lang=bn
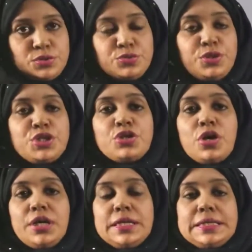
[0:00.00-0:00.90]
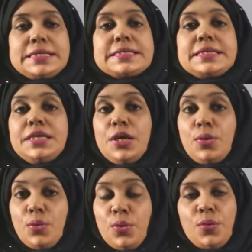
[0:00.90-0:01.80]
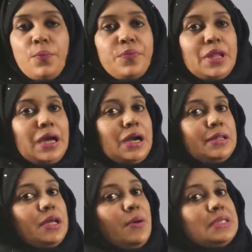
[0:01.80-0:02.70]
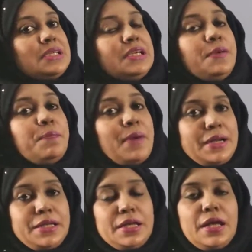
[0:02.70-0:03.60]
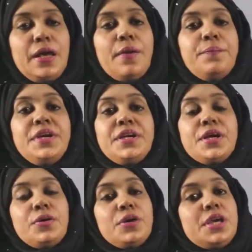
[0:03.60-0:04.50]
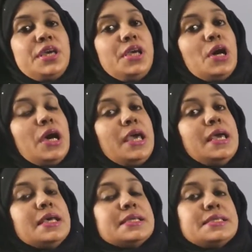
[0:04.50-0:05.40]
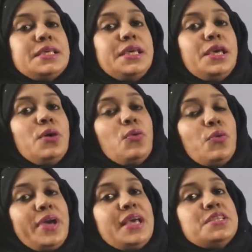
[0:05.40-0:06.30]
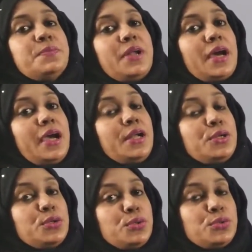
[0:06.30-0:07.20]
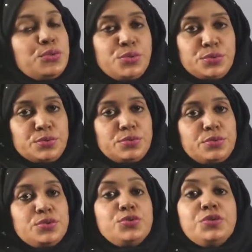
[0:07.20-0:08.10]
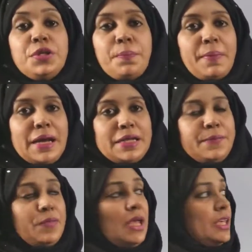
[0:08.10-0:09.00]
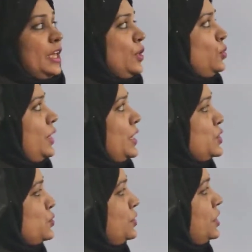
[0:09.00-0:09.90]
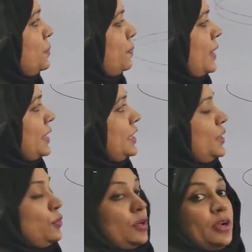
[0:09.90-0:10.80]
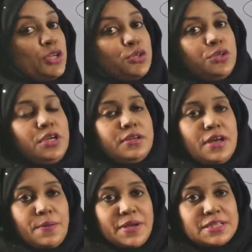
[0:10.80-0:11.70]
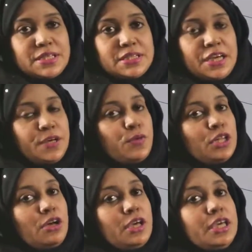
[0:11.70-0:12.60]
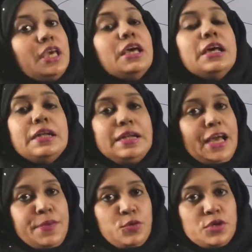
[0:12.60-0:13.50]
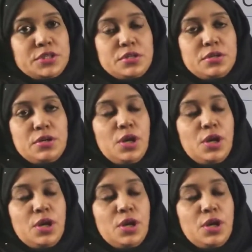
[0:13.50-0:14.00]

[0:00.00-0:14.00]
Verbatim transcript: চুনের সংকেত কি সিএও আর দেওয়া আছে কি পানি বিক্রিয়া করে কি হয় সিএ ওয়েস ব্র্যাকেট টু চুনের পানি কিন্তু এই চুনের পানি কিন্তু একটা রাসায়নিক নাম আছে তাকে বলা হয় কি লাইম ওয়াটার